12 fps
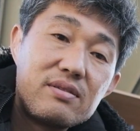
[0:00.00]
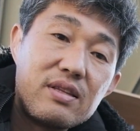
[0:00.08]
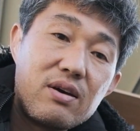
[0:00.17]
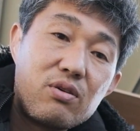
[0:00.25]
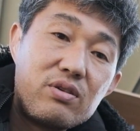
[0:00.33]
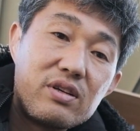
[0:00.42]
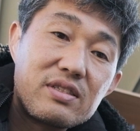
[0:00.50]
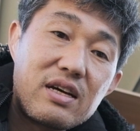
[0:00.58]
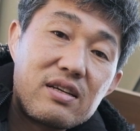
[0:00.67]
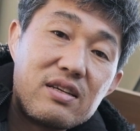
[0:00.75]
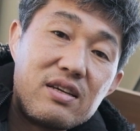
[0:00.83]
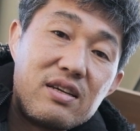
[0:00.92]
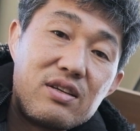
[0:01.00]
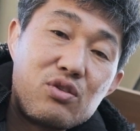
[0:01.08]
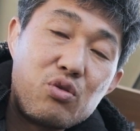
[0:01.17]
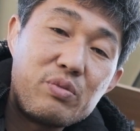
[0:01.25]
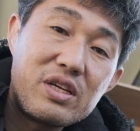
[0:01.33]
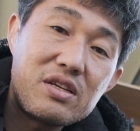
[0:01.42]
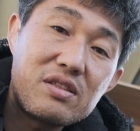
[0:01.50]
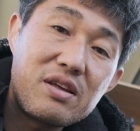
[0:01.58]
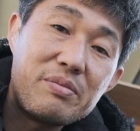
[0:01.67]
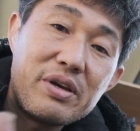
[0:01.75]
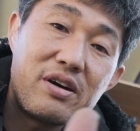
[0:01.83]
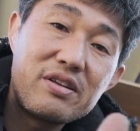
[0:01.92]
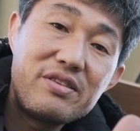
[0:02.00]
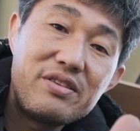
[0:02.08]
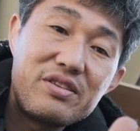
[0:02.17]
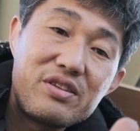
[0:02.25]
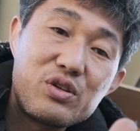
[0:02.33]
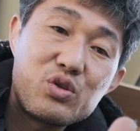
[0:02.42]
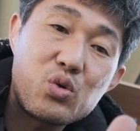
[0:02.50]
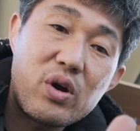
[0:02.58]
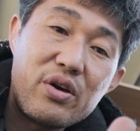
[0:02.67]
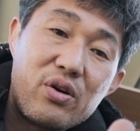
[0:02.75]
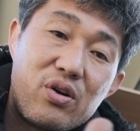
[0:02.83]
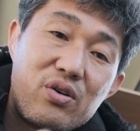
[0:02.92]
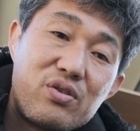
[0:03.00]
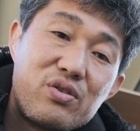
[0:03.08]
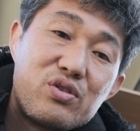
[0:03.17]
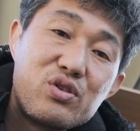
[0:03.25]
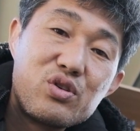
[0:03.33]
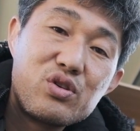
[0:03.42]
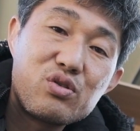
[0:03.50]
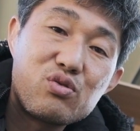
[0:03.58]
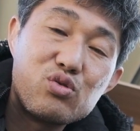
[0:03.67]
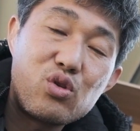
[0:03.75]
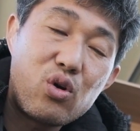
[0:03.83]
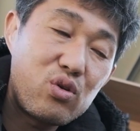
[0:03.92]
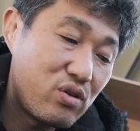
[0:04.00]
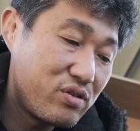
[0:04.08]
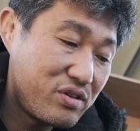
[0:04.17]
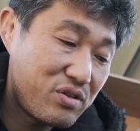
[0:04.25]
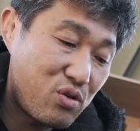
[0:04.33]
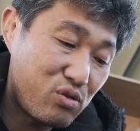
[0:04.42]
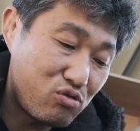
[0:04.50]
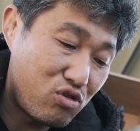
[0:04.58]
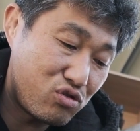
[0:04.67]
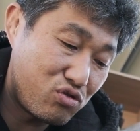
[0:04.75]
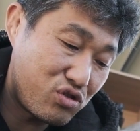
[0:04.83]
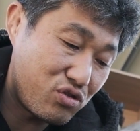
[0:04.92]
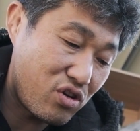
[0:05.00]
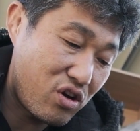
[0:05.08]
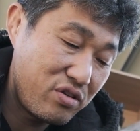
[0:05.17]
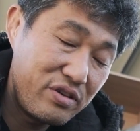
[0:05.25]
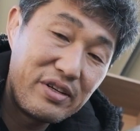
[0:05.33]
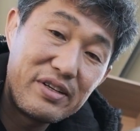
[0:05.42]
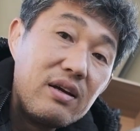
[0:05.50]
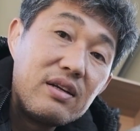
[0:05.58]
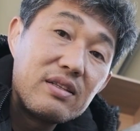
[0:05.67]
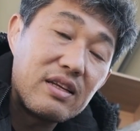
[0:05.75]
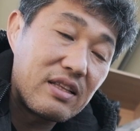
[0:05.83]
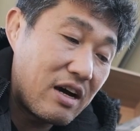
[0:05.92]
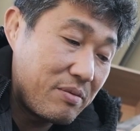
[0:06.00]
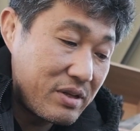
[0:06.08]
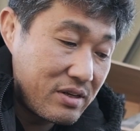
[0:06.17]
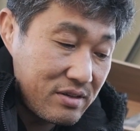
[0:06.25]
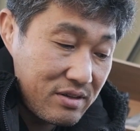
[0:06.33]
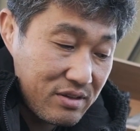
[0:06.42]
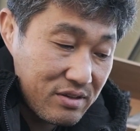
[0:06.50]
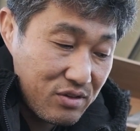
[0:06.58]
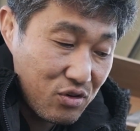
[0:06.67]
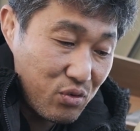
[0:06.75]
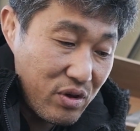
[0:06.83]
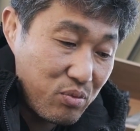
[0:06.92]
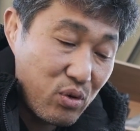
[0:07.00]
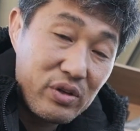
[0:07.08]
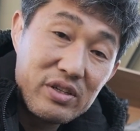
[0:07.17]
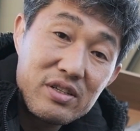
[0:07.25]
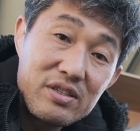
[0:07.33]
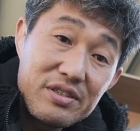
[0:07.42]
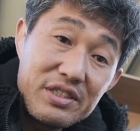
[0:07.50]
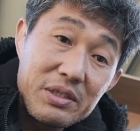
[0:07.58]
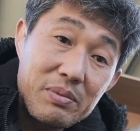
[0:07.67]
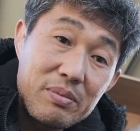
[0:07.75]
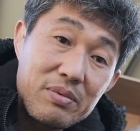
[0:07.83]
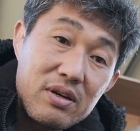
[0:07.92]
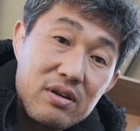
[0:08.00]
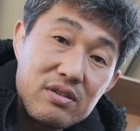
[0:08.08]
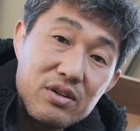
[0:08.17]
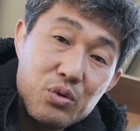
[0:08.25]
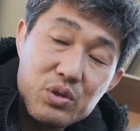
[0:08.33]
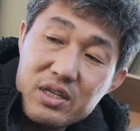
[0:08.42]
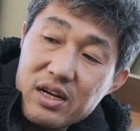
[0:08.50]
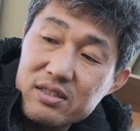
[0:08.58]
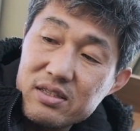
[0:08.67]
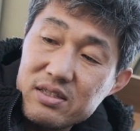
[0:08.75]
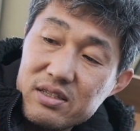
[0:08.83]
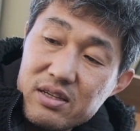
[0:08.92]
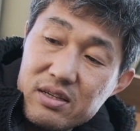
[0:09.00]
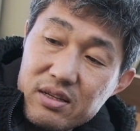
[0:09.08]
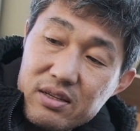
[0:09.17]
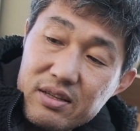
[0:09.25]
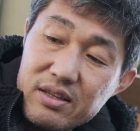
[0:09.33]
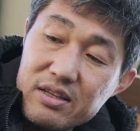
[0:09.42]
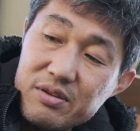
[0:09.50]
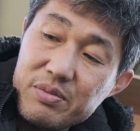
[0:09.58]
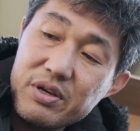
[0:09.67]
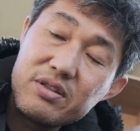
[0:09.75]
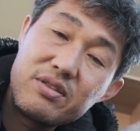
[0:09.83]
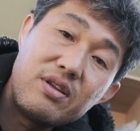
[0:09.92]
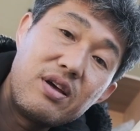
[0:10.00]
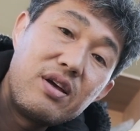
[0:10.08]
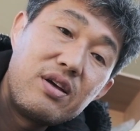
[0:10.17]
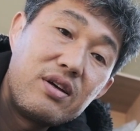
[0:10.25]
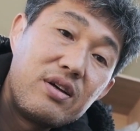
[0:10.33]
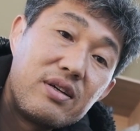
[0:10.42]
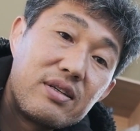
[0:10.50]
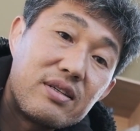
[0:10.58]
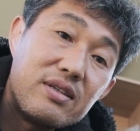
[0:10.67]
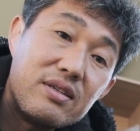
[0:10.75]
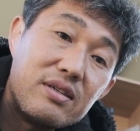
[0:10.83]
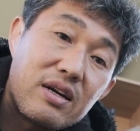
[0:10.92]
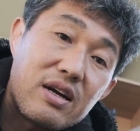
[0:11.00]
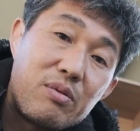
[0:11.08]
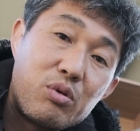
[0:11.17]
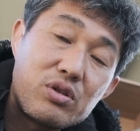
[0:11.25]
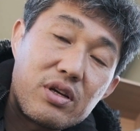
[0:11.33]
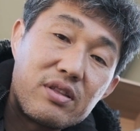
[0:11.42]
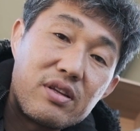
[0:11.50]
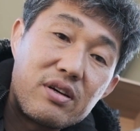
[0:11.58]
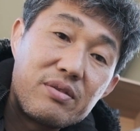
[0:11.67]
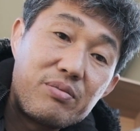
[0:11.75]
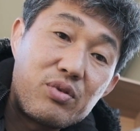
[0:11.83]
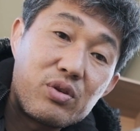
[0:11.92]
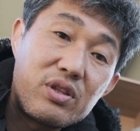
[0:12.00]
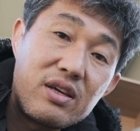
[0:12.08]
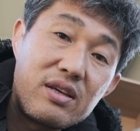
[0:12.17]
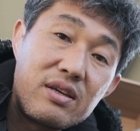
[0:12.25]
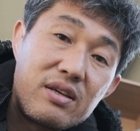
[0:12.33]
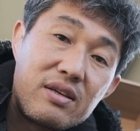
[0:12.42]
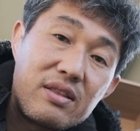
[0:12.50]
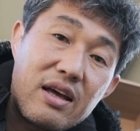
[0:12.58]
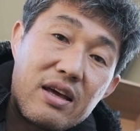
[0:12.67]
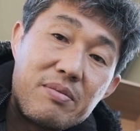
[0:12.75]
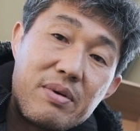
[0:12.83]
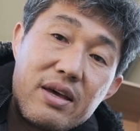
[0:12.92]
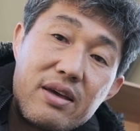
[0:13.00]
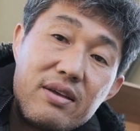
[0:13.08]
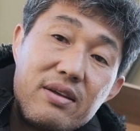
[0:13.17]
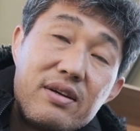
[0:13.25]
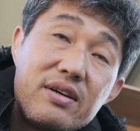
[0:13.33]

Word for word: 네, 오늘 영상이 도움이 되셨다면 좋아요, 구독 꼭 눌러주시고요. 네, 다음에는 위에 보이는 점화 플러그 교체라든지 아니면 그 아까 보셨던 플로팅 타입의